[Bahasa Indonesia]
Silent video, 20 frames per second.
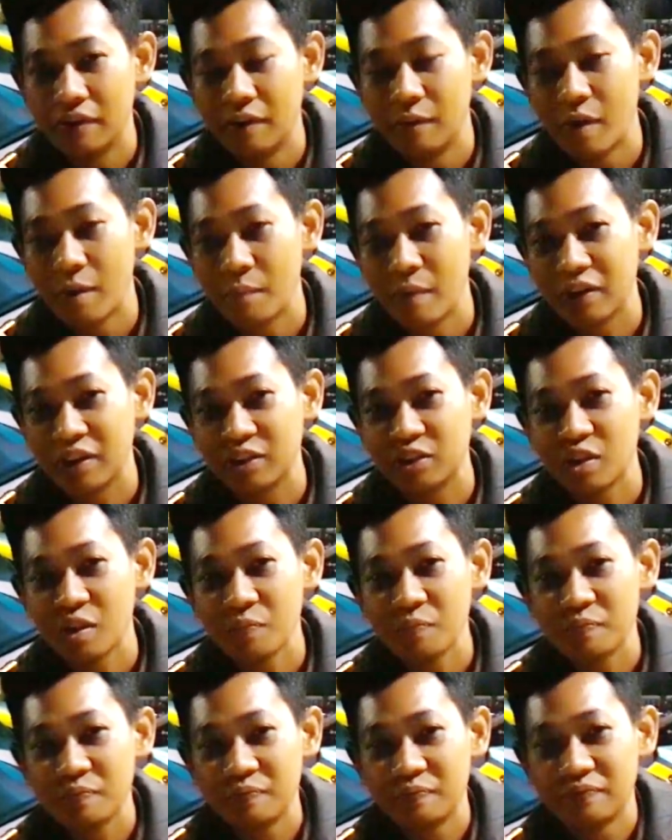Blue Matic
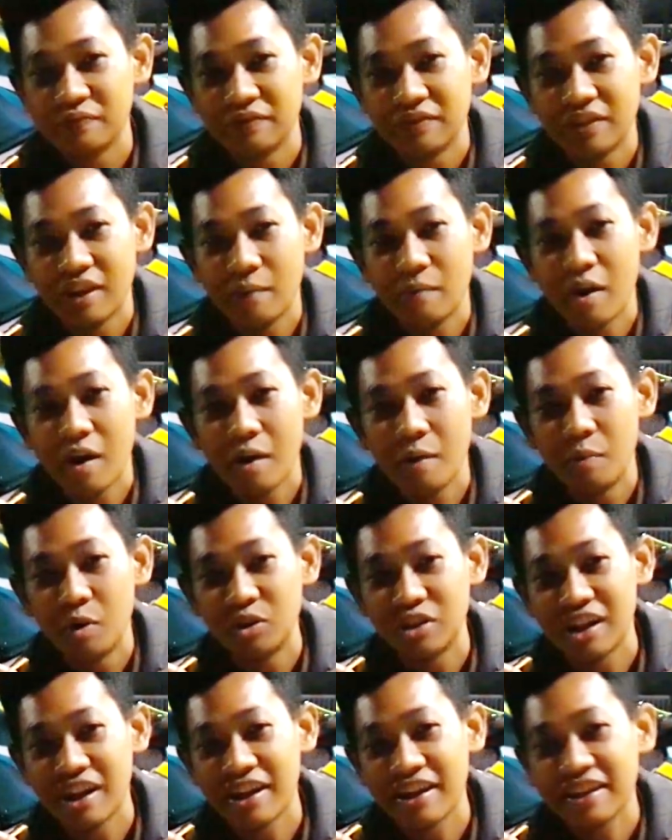Shop sama
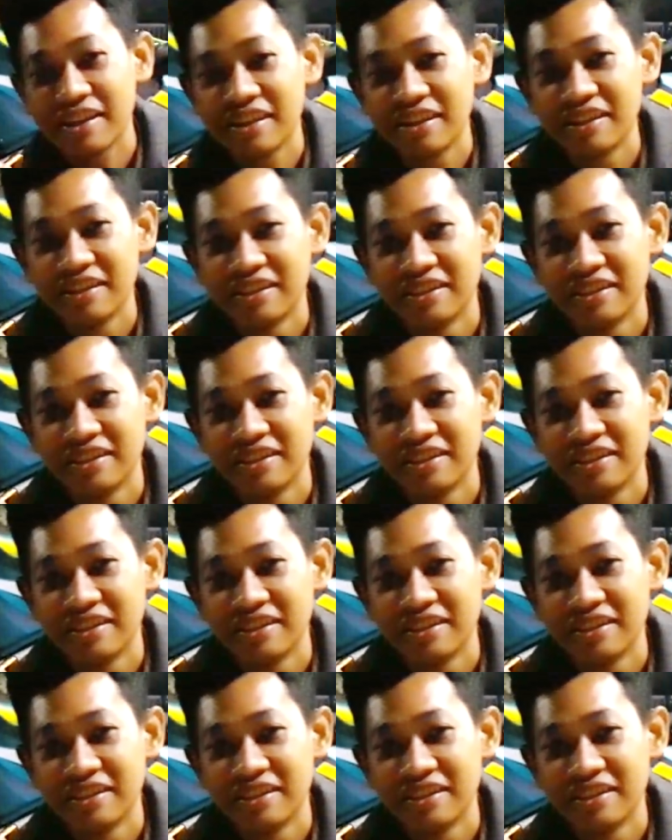Bot Bot